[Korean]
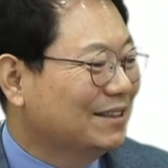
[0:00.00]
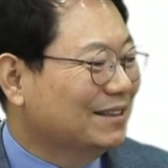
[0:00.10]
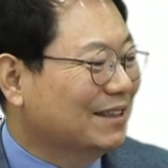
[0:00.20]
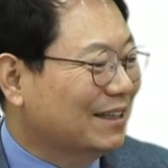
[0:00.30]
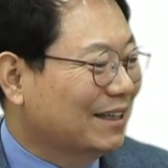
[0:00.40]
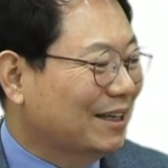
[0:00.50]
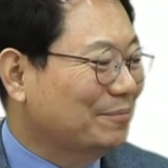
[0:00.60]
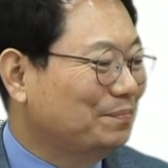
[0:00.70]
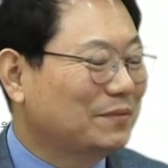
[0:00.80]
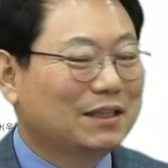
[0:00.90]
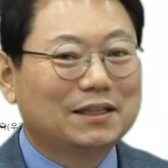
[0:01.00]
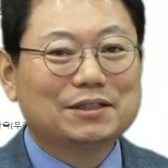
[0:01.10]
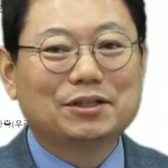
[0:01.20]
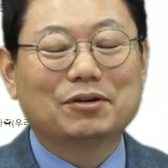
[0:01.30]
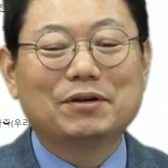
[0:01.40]
예.
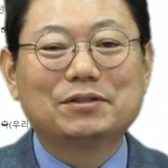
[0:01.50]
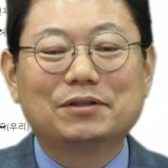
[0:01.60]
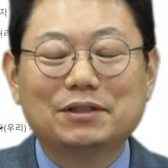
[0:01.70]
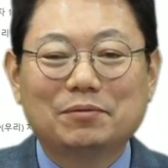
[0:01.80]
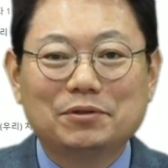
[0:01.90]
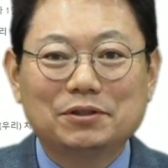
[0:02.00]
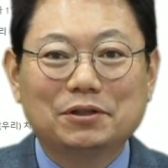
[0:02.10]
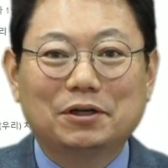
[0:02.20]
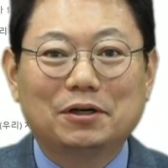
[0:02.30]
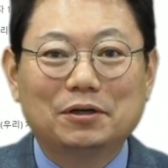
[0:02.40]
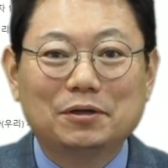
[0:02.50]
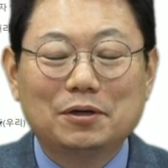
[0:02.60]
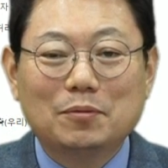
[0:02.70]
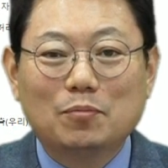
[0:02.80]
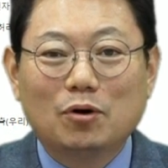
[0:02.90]
저게 왜 저러냐면요.
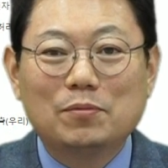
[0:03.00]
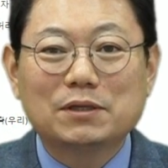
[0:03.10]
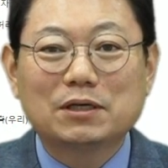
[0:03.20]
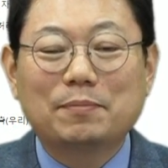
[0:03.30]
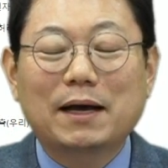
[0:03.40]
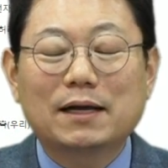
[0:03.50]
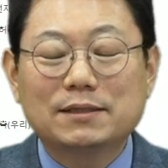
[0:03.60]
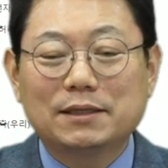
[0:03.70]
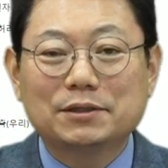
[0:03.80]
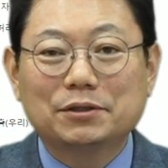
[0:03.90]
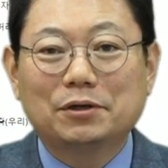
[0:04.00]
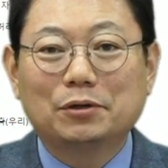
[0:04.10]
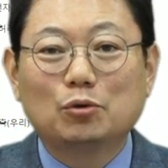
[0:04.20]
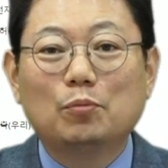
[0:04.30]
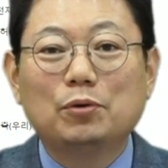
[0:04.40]
보험사고 파란
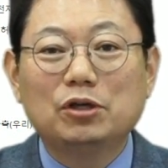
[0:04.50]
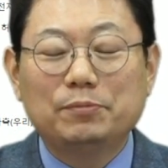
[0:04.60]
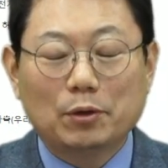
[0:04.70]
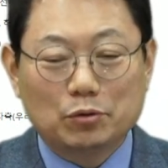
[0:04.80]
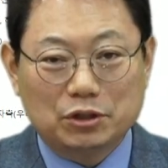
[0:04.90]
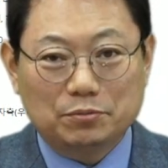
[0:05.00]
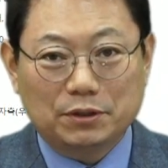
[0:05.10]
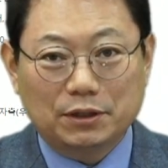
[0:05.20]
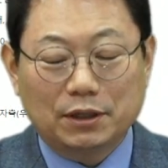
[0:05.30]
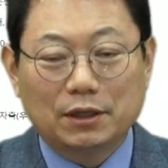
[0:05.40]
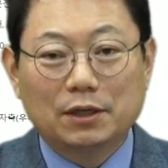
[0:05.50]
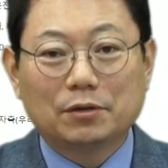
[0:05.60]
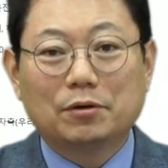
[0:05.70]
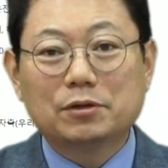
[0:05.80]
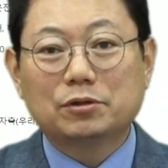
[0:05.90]
책이요. 도표 252.
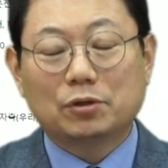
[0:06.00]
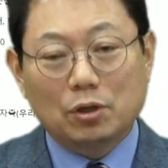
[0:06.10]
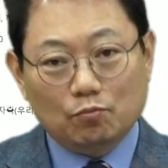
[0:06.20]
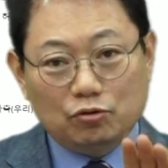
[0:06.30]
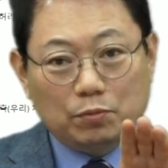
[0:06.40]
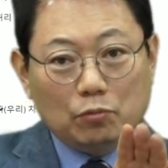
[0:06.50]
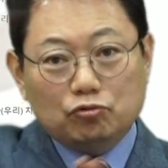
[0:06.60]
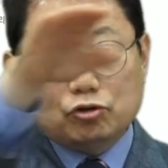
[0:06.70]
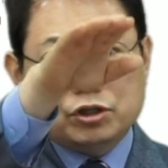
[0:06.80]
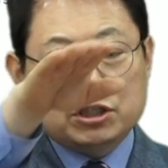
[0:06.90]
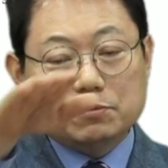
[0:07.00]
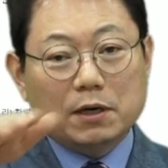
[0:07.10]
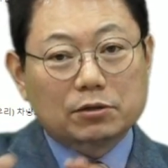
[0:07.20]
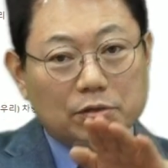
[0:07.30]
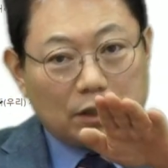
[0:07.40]
거기서 불법
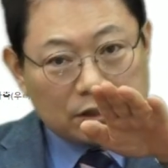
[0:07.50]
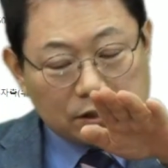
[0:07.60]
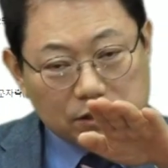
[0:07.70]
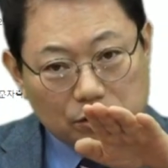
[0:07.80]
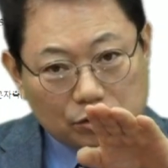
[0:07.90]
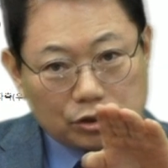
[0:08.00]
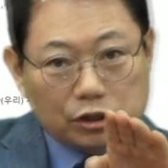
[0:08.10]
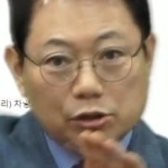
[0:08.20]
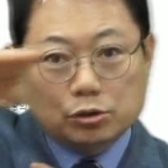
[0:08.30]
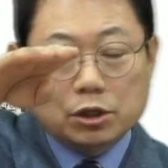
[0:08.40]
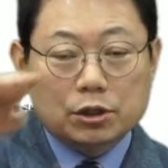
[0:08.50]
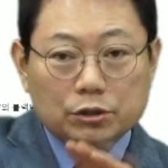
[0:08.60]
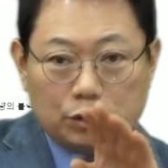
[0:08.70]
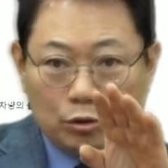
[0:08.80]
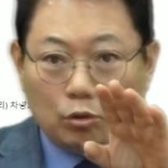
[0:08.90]
유턴이지만 그러나 실질적으로 진로,
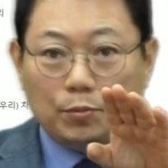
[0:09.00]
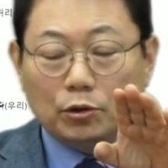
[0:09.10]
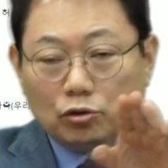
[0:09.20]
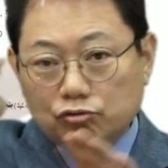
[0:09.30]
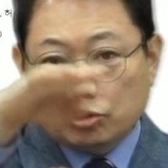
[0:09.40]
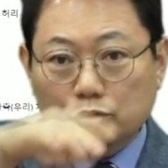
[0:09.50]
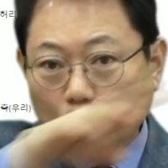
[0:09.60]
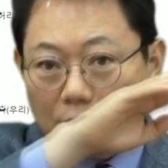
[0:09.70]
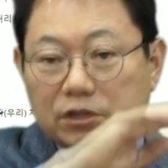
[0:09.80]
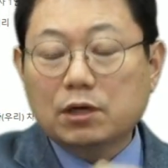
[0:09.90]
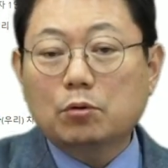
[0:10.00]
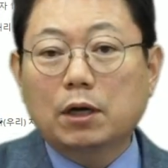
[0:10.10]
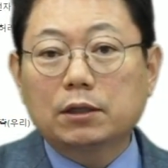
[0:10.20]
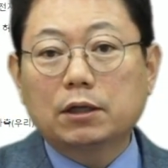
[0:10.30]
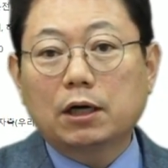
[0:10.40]
진로 변경 중에도 똑같은 사고가
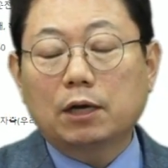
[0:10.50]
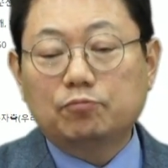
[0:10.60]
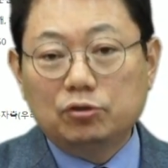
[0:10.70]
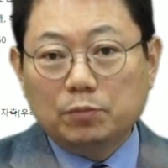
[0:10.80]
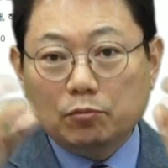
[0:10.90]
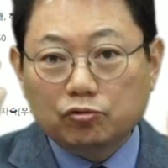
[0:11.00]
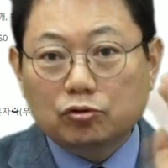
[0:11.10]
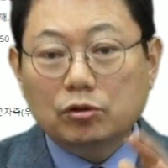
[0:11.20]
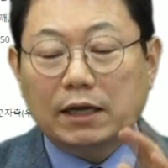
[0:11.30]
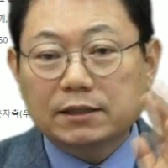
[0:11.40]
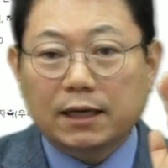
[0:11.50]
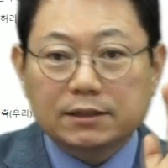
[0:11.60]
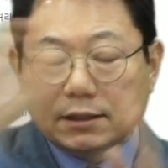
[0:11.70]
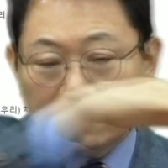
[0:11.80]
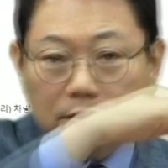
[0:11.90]
난다. 불법 유턴 아직
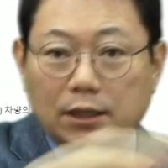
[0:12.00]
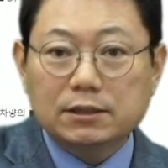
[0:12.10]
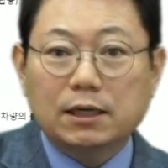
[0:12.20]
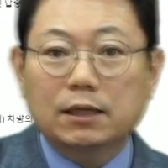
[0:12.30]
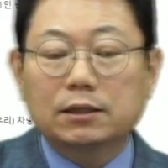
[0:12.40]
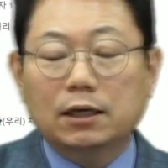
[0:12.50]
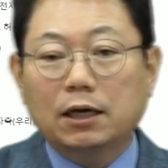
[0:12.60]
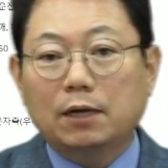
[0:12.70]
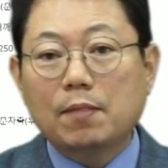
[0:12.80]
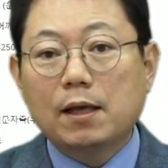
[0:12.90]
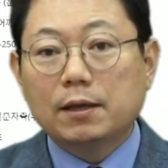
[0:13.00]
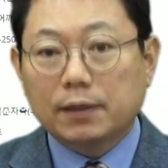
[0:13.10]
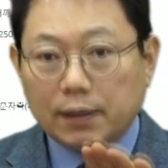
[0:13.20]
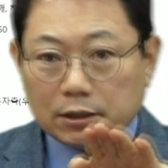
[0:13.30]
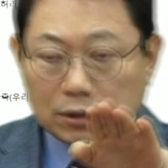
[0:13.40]
아직 들어가지 않았다.
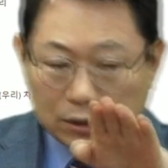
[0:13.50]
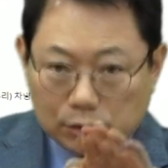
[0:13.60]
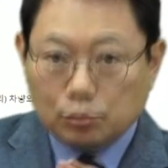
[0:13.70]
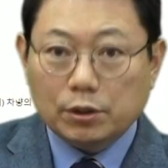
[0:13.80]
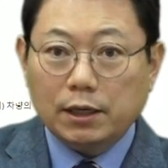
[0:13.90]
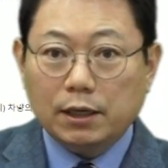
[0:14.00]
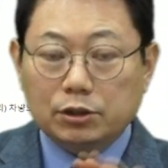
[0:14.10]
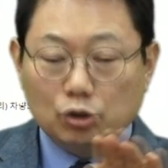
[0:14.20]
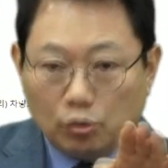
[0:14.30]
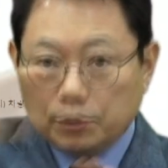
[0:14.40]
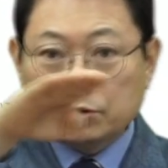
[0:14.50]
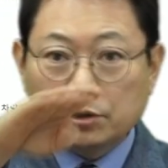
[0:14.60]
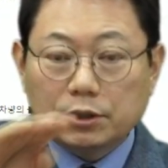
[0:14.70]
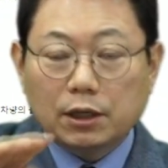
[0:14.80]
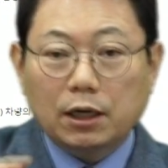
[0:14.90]
그러니까 일종의 진로
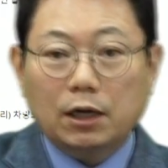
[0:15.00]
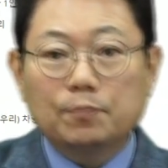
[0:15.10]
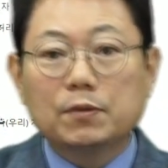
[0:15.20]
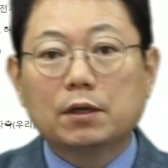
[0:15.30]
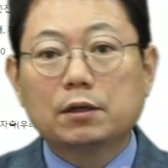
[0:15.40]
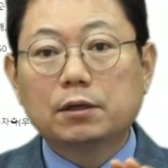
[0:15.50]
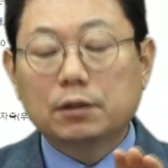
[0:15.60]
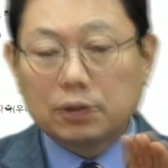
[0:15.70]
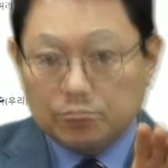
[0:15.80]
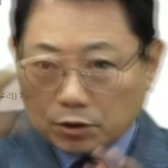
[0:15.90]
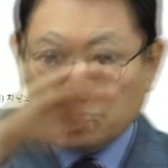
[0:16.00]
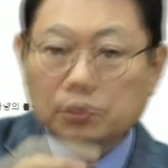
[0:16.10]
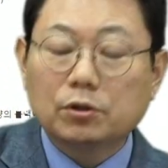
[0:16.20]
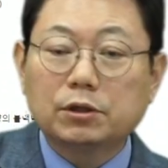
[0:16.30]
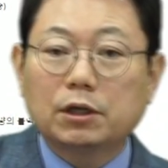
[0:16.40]
변경이다. 급차로
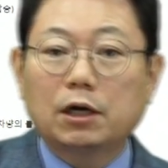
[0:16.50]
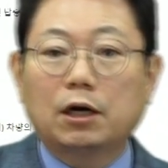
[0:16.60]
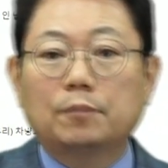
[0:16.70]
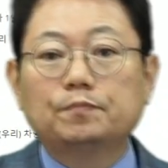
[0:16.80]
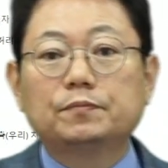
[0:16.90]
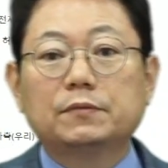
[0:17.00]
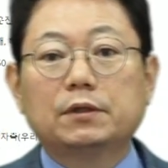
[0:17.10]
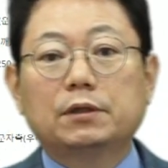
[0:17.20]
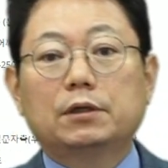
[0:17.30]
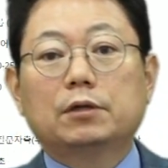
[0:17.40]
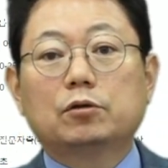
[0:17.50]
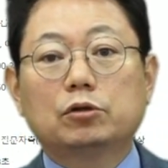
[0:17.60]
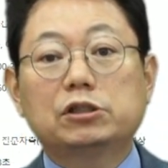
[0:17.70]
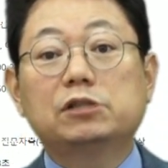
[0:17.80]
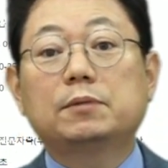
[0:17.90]
변경이다.
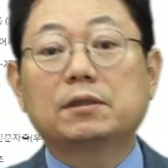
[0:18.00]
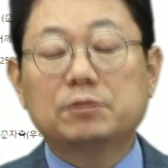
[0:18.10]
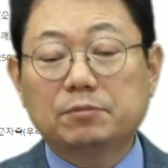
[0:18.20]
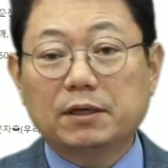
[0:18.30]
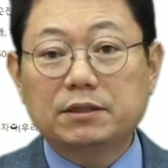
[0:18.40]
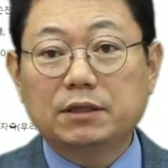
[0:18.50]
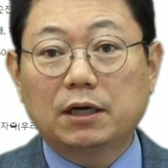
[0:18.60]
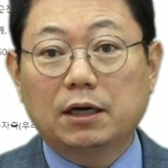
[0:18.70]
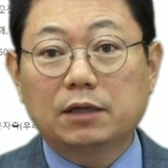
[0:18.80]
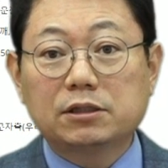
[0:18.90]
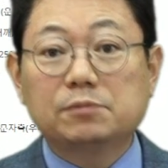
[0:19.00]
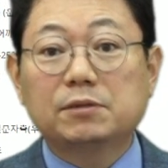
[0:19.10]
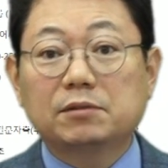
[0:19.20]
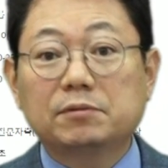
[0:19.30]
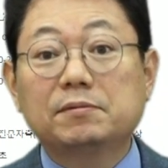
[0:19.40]
그거 70대 30 아니냐. 70대
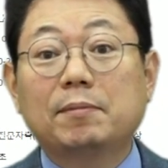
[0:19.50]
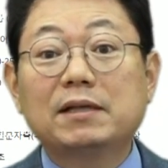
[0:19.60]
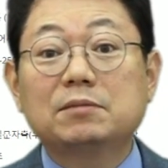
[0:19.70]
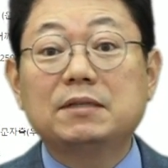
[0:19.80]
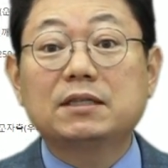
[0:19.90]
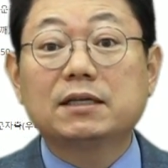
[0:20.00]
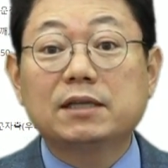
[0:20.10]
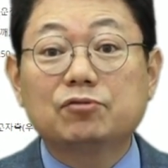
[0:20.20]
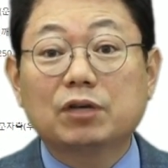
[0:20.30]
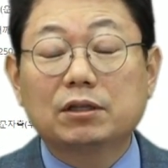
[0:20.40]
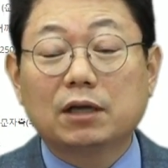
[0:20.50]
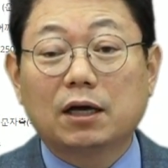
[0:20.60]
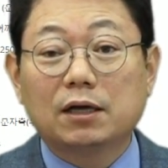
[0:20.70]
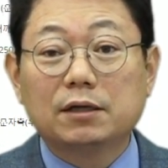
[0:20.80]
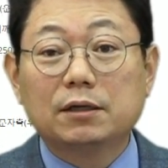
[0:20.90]
3 0 80대 20까지
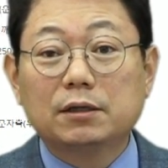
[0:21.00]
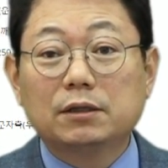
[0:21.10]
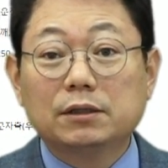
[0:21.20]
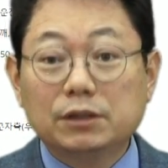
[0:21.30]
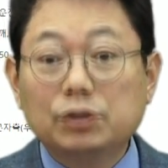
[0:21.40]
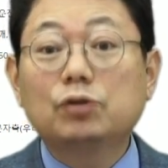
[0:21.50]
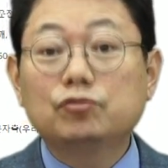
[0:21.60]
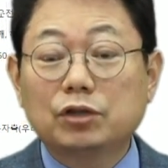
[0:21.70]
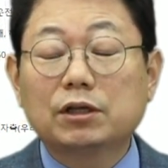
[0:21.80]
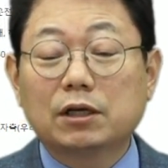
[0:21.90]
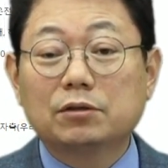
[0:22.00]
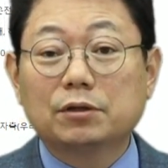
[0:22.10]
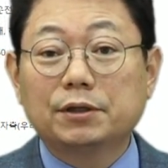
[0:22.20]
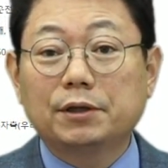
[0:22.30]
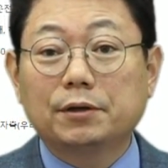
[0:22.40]
해주겠다. 이런 주장을 하는
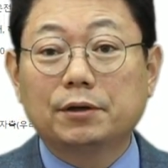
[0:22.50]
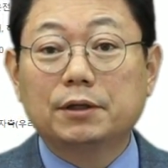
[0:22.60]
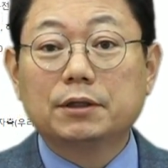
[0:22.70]
건데요.